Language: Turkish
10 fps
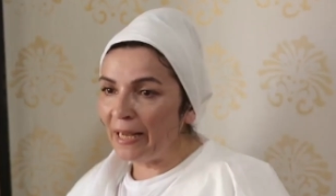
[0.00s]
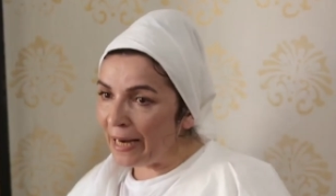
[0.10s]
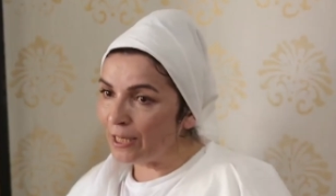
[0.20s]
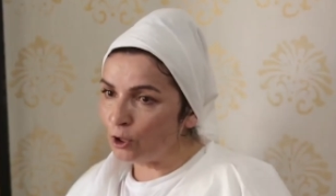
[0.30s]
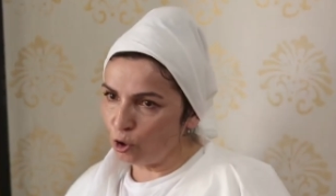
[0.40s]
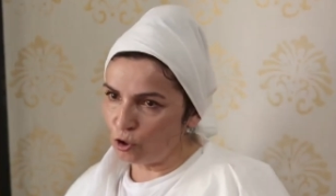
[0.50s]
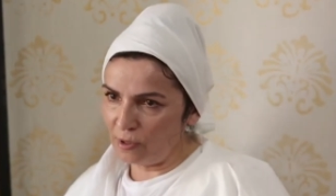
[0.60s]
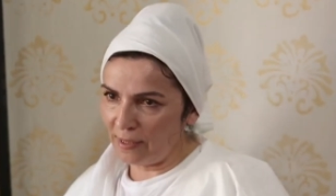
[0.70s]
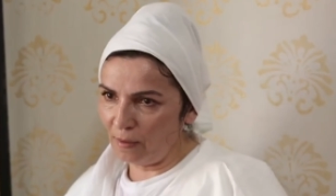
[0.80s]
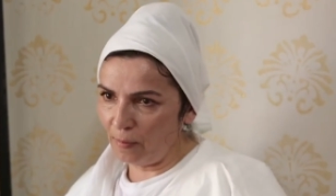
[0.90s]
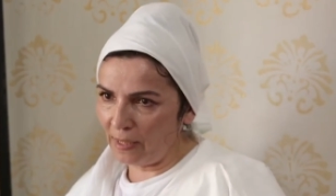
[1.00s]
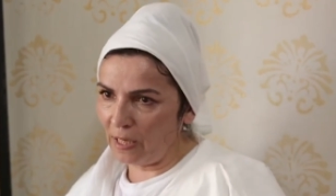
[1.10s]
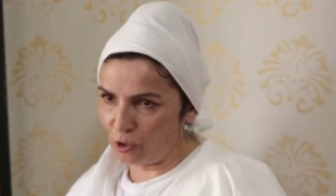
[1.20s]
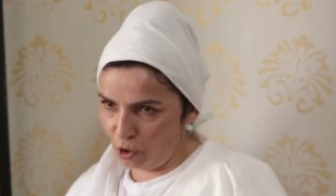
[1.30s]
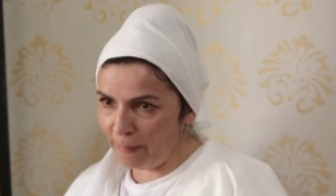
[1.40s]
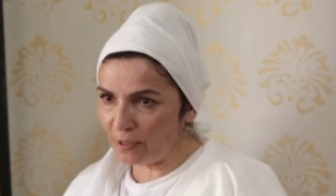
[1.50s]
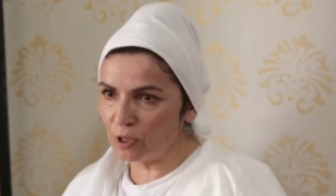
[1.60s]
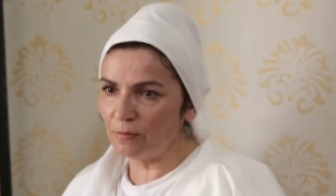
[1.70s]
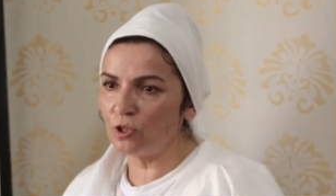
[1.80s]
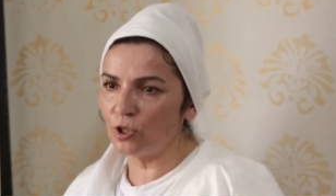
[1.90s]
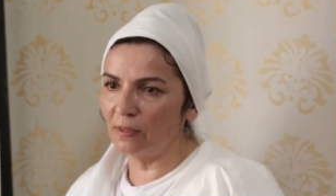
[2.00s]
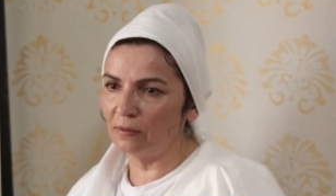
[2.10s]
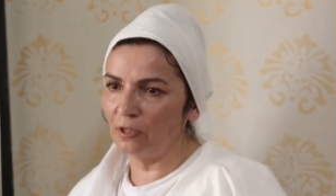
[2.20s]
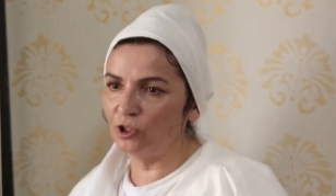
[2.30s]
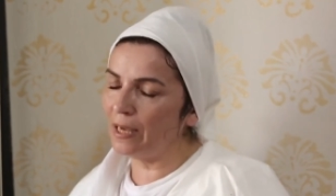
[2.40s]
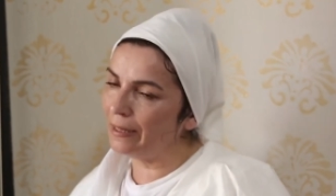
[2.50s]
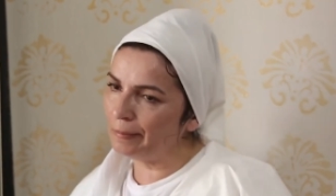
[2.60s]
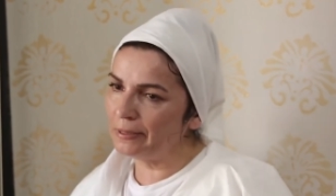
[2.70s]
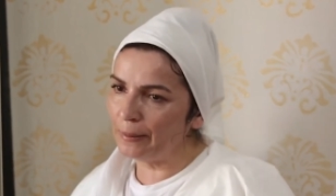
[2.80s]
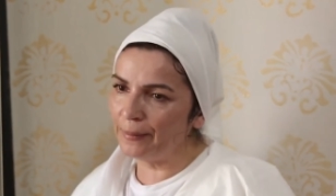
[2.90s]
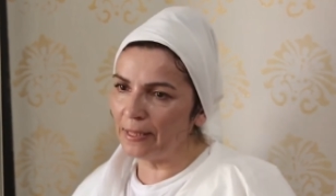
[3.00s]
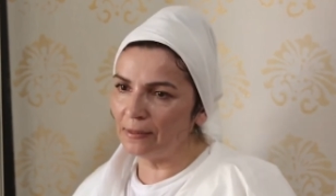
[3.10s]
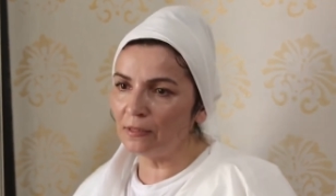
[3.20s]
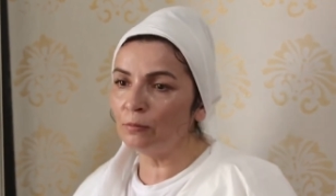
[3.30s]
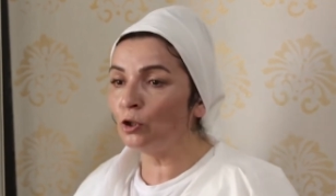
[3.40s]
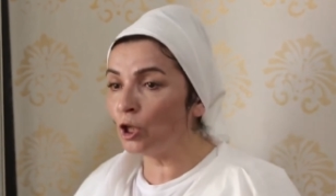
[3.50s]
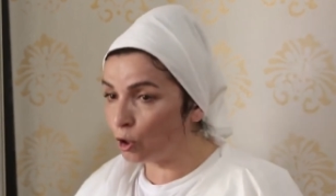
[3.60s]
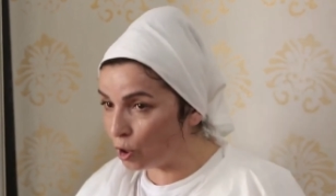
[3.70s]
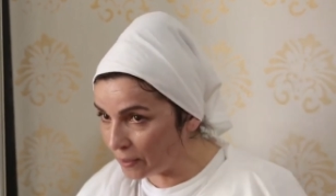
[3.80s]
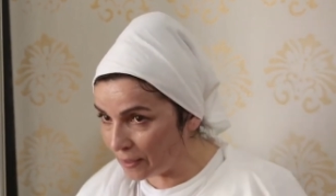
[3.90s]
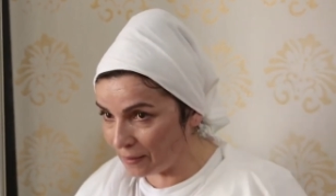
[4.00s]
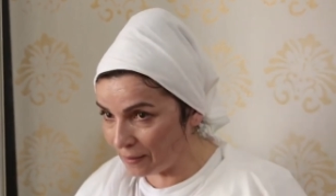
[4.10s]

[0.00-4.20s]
Nereye gidiyorsun dedi bana. Hazırlayayım ben şimdi çanta. Cehennemin dibine dedim. Güle güle